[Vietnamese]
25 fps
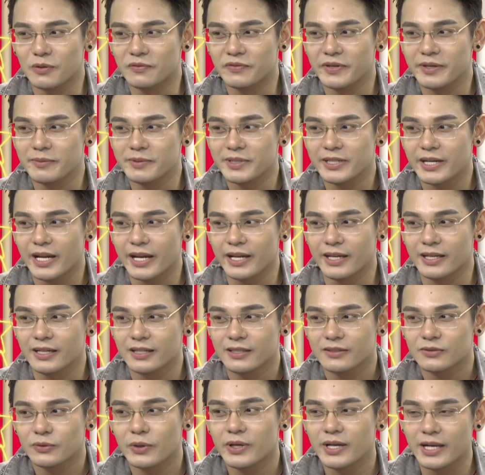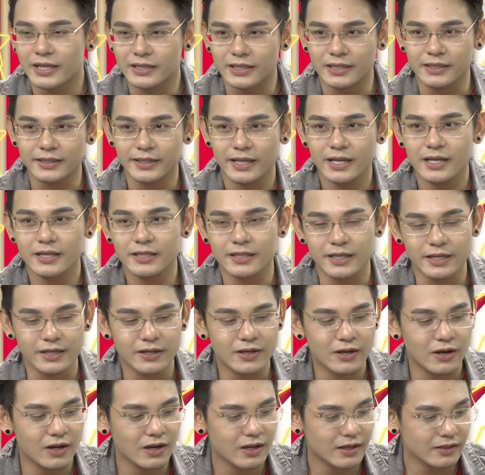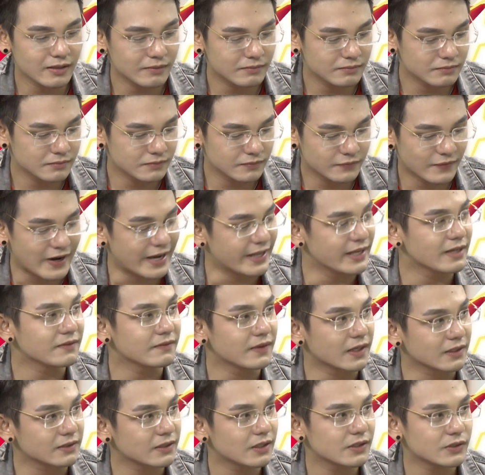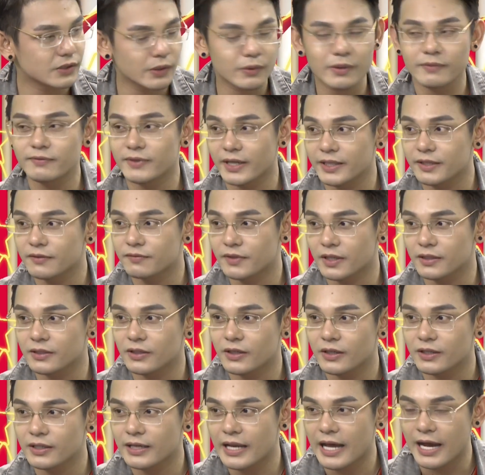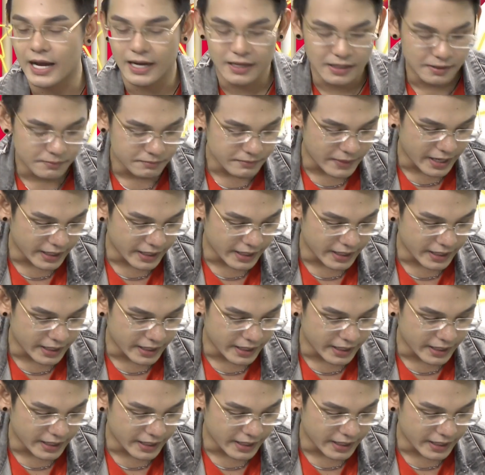những bộ phim thế này tuy là tình tiết chỉ có vài nhân vật thôi, xung quanh vài nhân vật thôi, là